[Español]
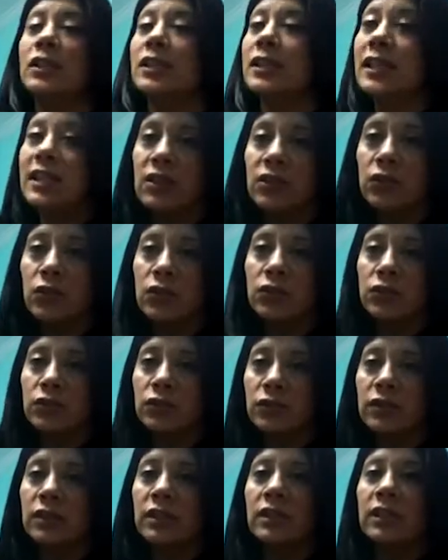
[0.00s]
ingresos
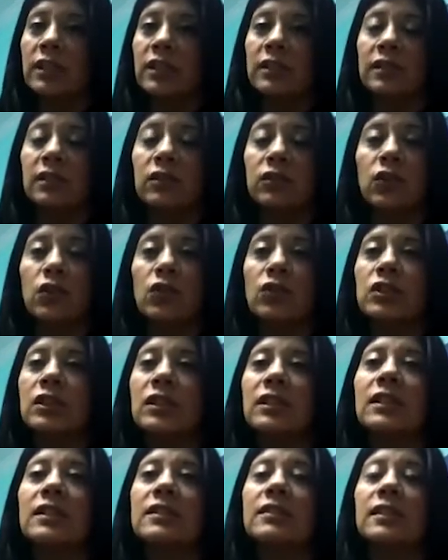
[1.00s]
de, estos
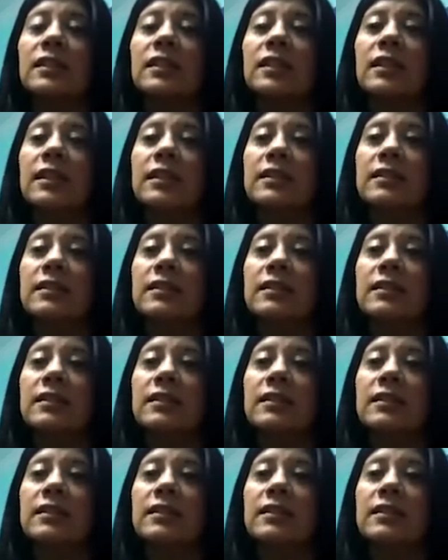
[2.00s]
docentes se,